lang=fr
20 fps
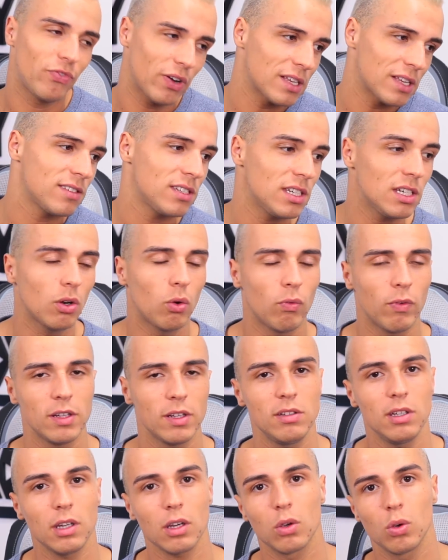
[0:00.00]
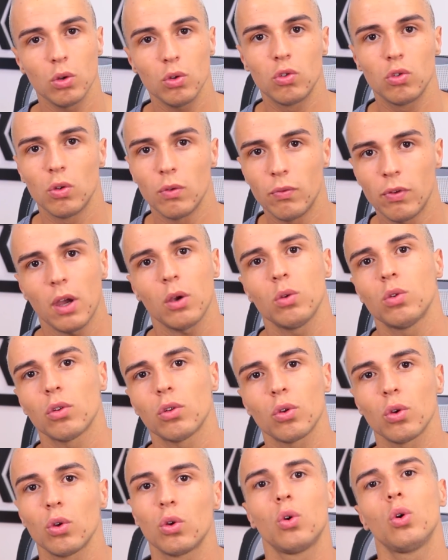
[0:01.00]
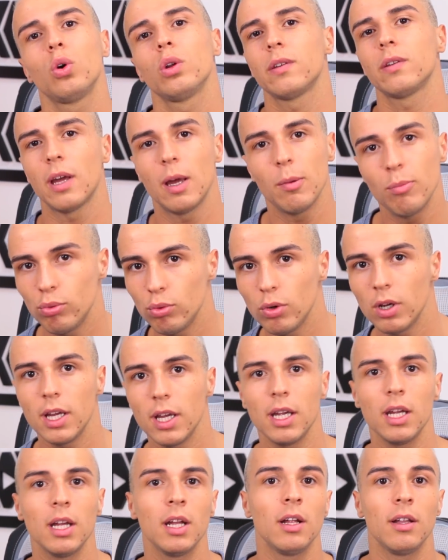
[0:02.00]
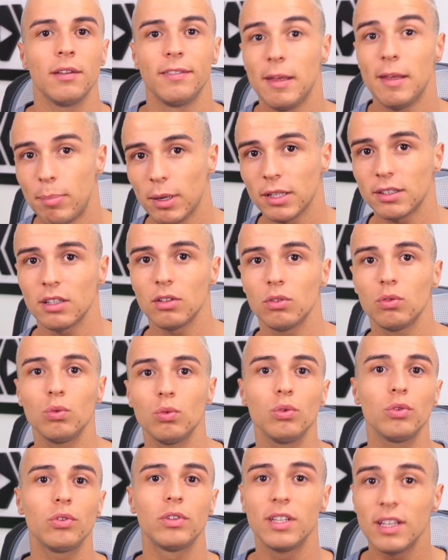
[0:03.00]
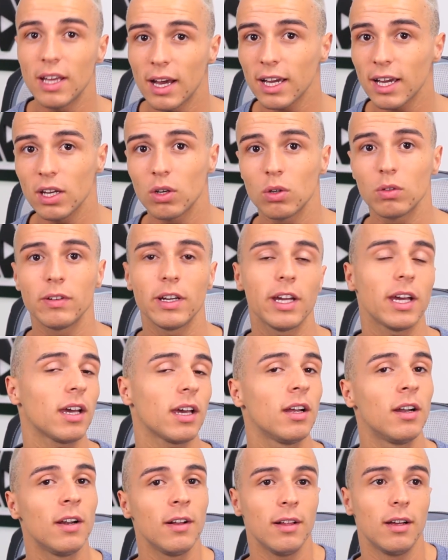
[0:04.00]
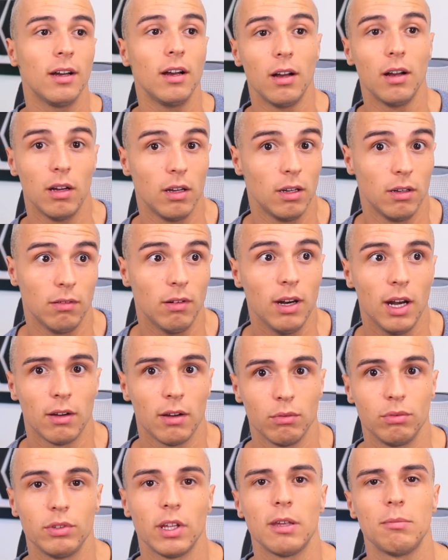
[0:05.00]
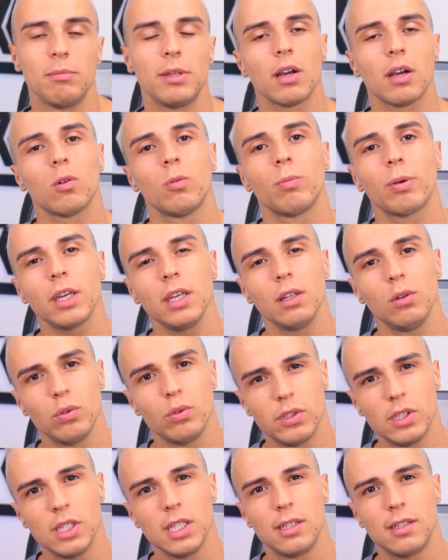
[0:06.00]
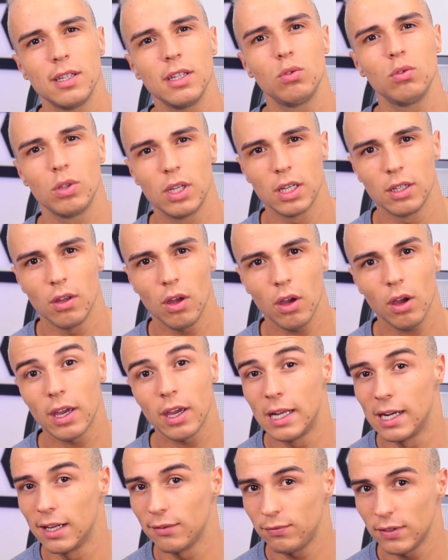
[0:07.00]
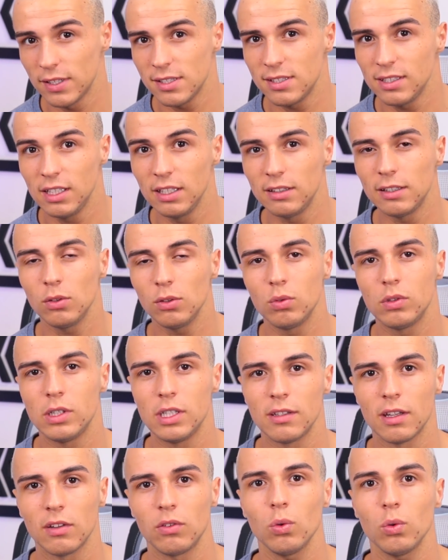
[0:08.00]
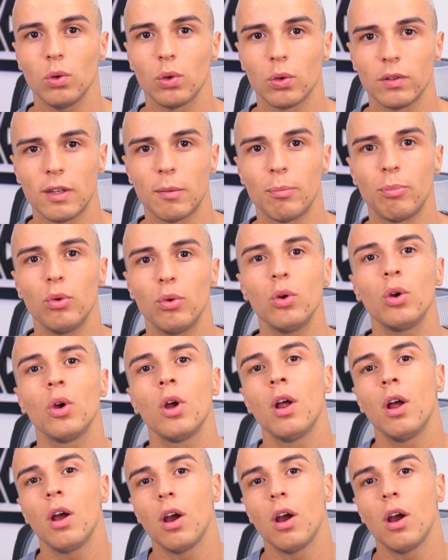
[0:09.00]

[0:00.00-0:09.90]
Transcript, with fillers: facile, on va dire, que de se faire une entrecôte, un poulet, des patates douces, des haricots verts. Euh, voilà, vous avez bien compris l'utilité du gainer et la facilité d'utilisation que ça peut,